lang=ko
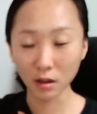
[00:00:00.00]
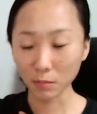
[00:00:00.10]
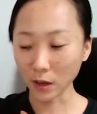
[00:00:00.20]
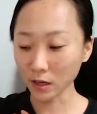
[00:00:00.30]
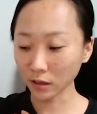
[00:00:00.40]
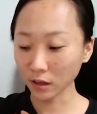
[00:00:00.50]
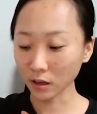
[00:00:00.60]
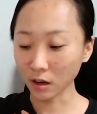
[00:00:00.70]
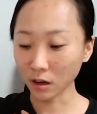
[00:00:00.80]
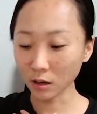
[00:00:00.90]
만약에
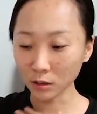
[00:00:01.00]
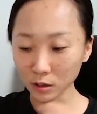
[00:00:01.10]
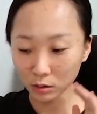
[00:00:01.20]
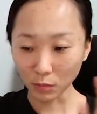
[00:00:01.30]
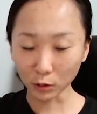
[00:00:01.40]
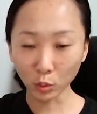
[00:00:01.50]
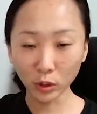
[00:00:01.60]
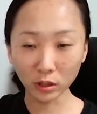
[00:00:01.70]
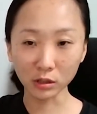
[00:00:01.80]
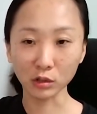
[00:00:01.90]
내가 아, 막
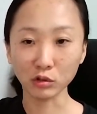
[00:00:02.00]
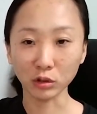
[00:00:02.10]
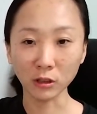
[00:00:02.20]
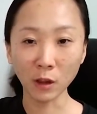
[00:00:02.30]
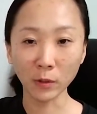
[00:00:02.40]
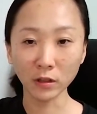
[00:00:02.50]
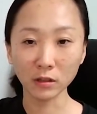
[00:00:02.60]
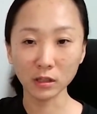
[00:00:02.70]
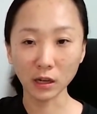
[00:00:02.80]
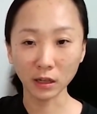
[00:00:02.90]
소리를 지르고 어떻게
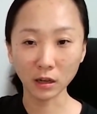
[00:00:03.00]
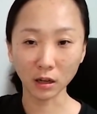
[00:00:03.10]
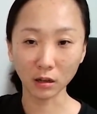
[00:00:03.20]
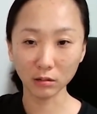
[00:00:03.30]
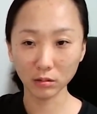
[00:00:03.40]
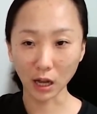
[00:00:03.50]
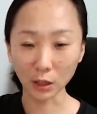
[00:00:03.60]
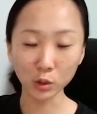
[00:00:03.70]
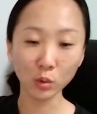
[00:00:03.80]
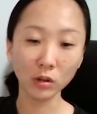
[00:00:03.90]
하면은 자기가
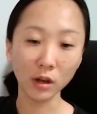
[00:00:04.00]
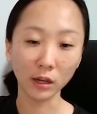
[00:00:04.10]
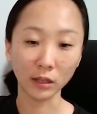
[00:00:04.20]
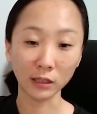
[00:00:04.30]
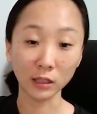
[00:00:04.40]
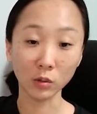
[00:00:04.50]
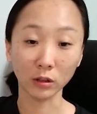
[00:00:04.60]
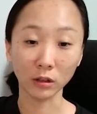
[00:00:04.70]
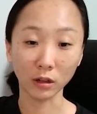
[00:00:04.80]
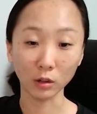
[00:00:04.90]
안 좋은 상황에 닥칠 것
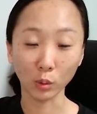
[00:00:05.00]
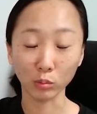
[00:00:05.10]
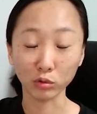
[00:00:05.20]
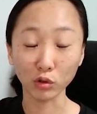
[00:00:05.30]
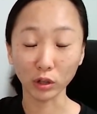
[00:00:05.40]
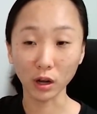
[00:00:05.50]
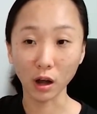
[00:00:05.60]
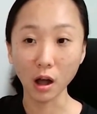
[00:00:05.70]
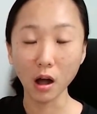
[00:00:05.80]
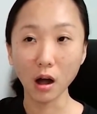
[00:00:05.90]
같으니까 너무 무서우니까,
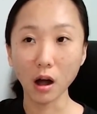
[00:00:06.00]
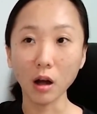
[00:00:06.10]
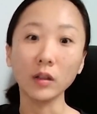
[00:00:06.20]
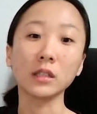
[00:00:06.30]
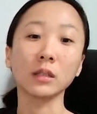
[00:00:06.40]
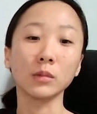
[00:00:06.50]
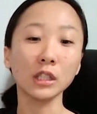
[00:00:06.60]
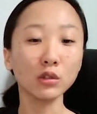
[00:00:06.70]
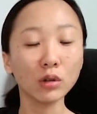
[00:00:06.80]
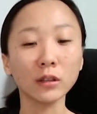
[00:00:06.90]
아, 나 지금
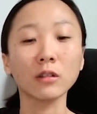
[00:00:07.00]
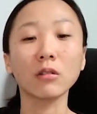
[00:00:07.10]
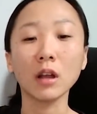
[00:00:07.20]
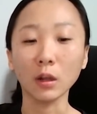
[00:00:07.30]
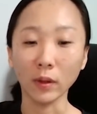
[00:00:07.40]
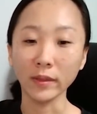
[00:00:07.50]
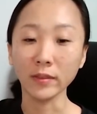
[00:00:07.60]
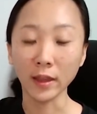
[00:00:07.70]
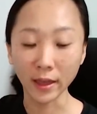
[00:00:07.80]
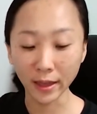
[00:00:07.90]
친구한테 연락이
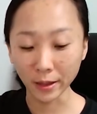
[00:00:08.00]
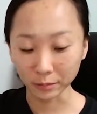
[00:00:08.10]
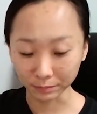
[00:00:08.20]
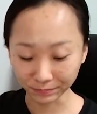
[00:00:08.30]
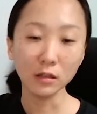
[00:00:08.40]
왔는데